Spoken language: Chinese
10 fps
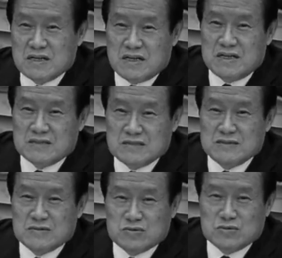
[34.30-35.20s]
虽
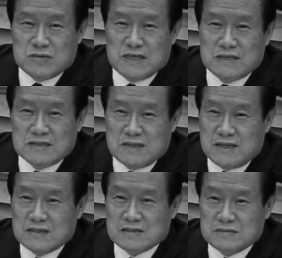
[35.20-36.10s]
然周永康已
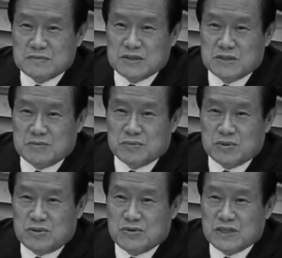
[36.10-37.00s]
认错
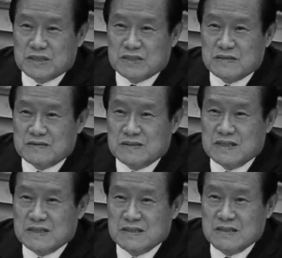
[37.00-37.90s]
并决定永远
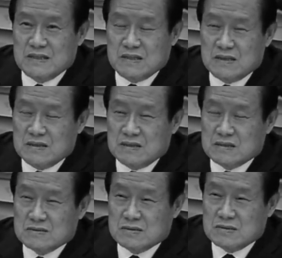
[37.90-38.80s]
不再抛头露面，